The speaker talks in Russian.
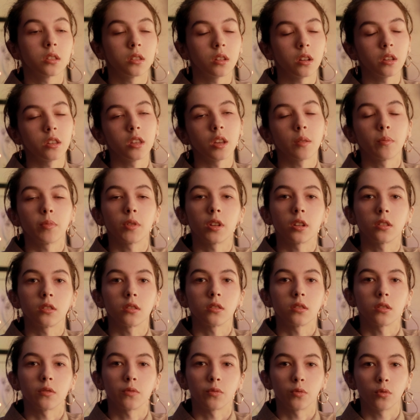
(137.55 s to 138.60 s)
средняя
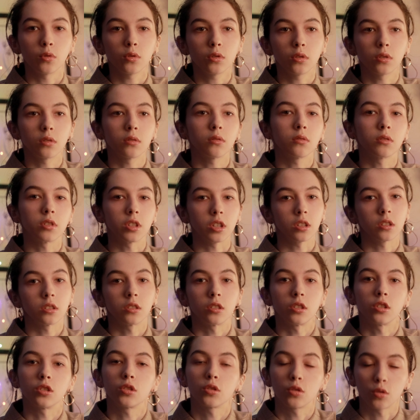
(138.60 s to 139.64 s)
плата за фото где-то
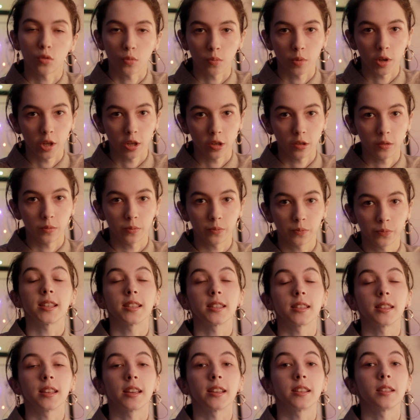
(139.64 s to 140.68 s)
300 рублей.
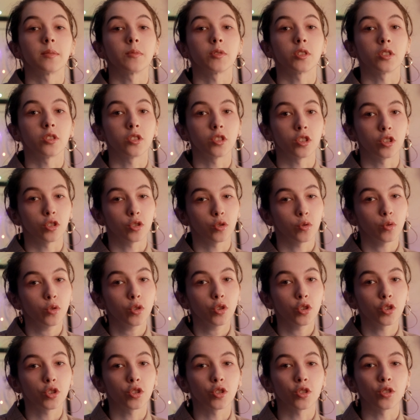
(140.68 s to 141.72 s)
Если ты этим
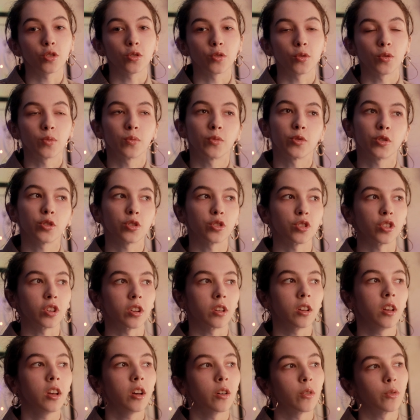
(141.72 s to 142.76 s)
заинтересуешься, то
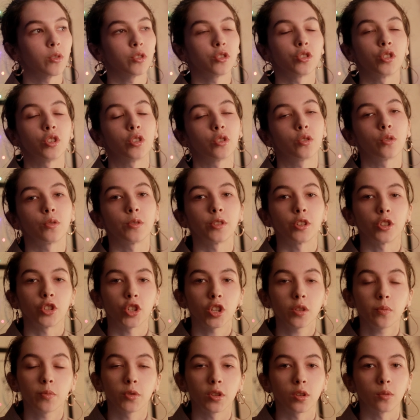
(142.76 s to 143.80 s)
можно очень легко
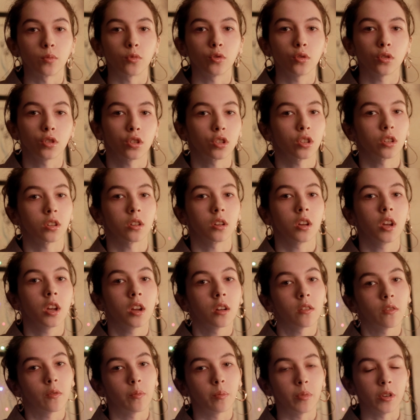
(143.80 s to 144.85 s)
начать, потому что,
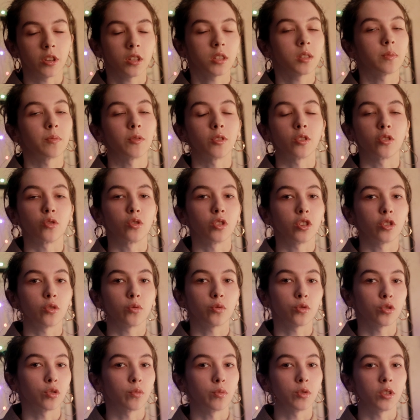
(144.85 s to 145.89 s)
в принципе, не
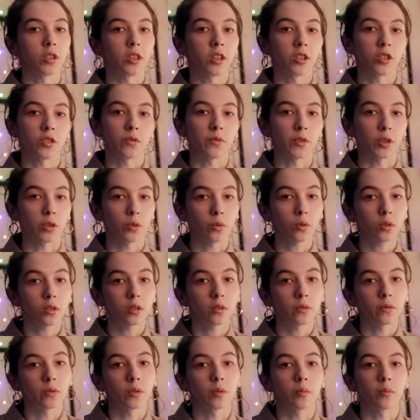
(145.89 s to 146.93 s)
нужно быть даже
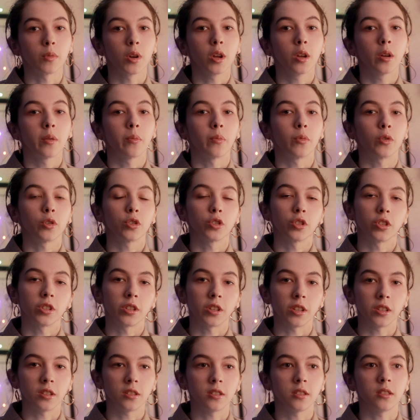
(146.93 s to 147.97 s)
фотографом. Можно
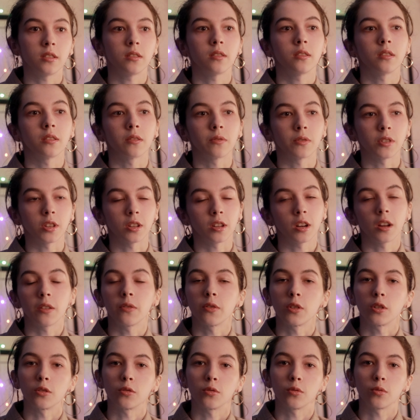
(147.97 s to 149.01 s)
найти
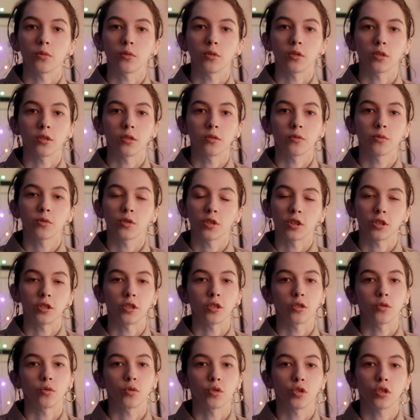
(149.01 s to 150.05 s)
фотографии, которые нужно
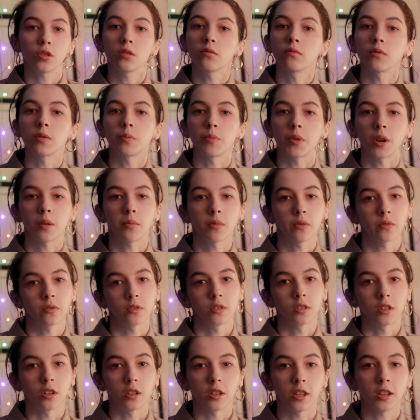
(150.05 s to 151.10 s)
отретушировать прямо в
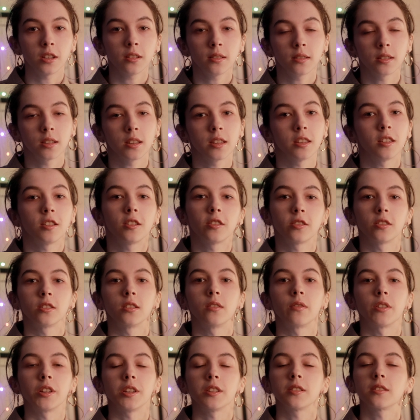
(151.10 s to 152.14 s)
интернете или
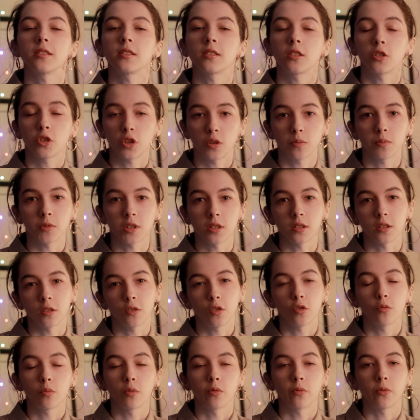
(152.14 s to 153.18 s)
договориться с каким-то
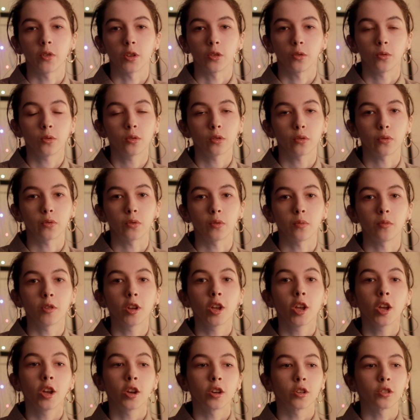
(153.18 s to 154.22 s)
знакомым фотографом,
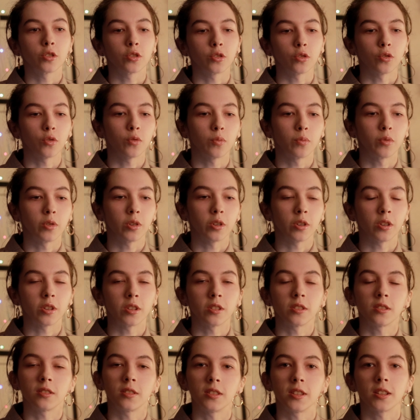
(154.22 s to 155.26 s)

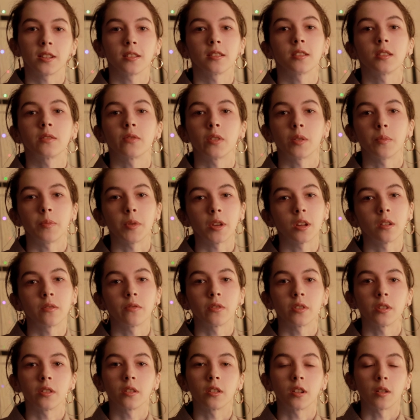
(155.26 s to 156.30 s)
чтобы сделать свои
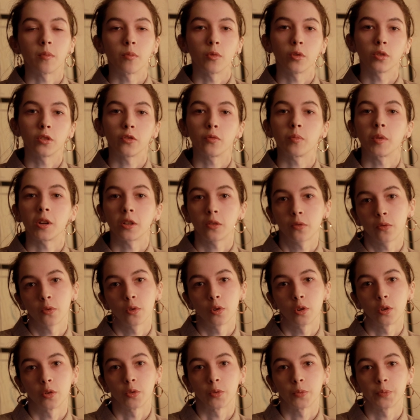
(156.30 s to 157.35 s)
первые работы в
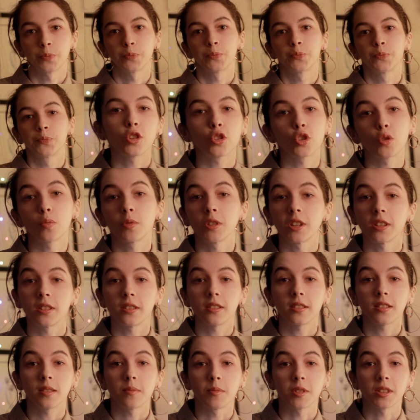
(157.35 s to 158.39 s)
портфолио. Чтобы
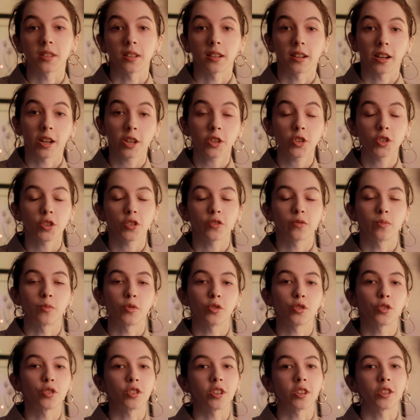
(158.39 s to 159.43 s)
найти себе заказчиков,
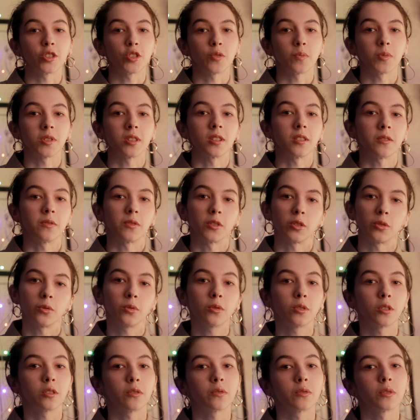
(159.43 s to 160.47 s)
можно также писать
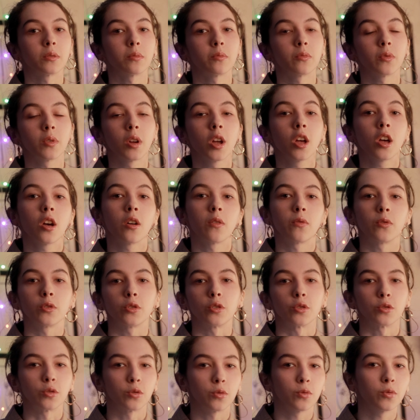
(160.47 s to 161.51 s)
фотографам,
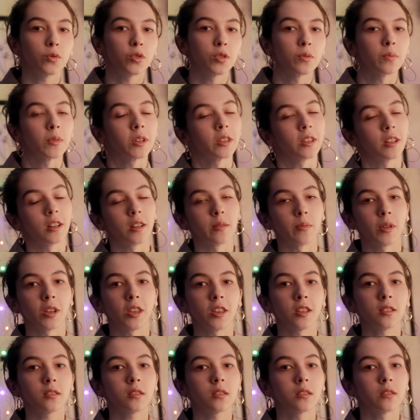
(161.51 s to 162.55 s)
фотостудиям, модельным
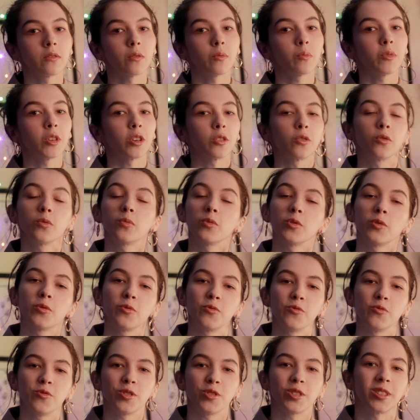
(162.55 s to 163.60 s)
агентствам. Я думаю,
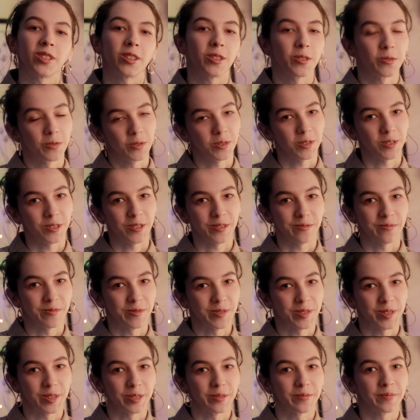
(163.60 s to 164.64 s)
у них найдется
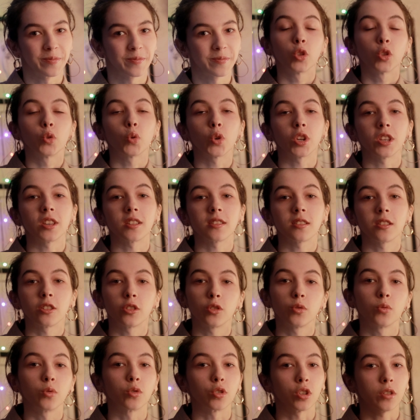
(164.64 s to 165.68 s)
работа. Ну а если
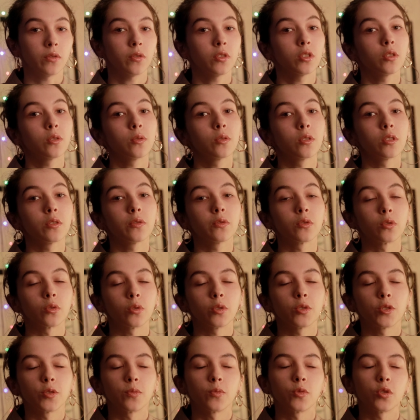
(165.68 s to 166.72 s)
ты уже фотограф, то
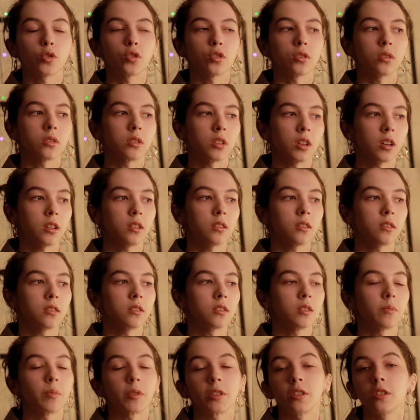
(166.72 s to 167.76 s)
это может стать
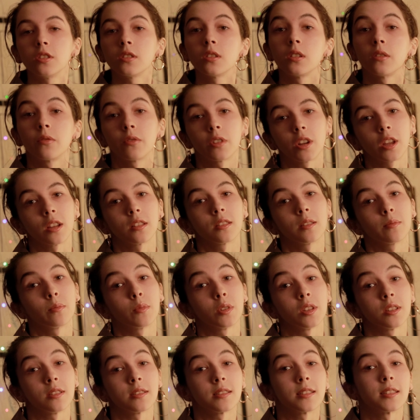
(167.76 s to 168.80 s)
дополнительным вариантом
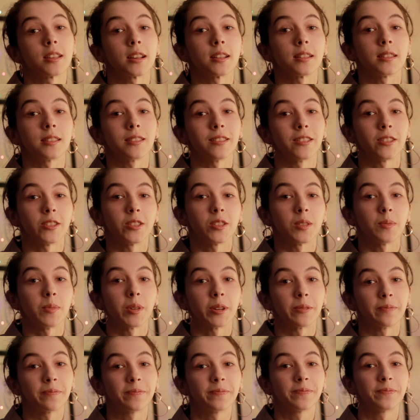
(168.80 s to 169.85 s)
монетизации для тебя